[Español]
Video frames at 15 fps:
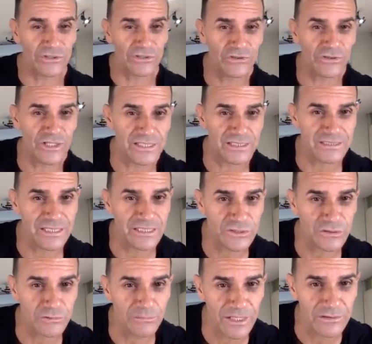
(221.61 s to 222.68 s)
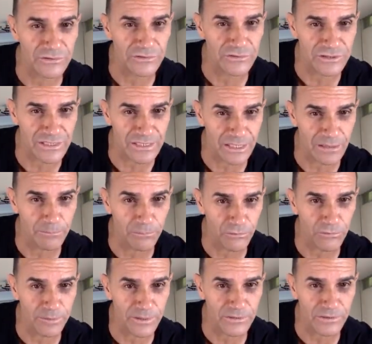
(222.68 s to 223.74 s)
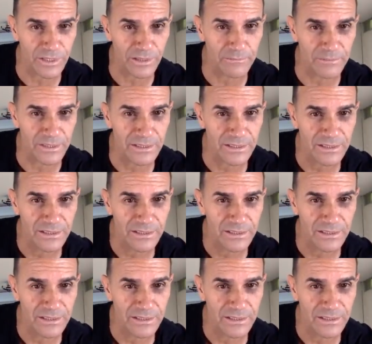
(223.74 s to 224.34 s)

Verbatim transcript: no eran seres humanos, desde el púlpito también.